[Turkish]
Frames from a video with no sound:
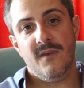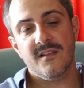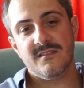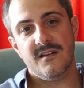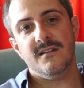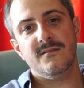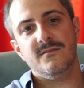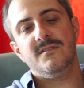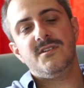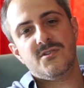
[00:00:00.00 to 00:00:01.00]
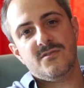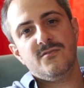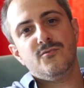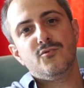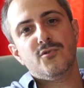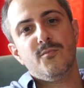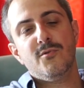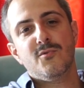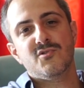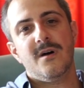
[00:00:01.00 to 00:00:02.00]
Hatta hiç e,
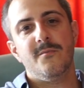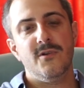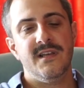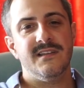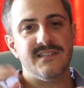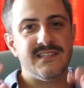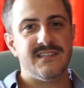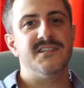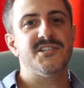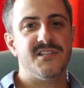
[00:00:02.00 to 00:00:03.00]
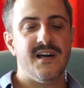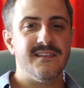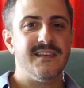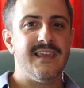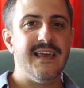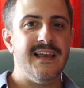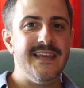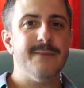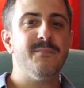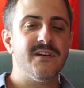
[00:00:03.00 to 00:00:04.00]
unutmuyorum o zaman böyle stajdan gelen
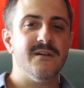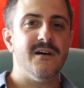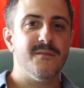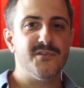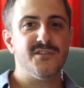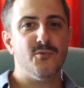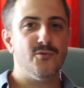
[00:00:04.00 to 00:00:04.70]
ilk paramı almıştım.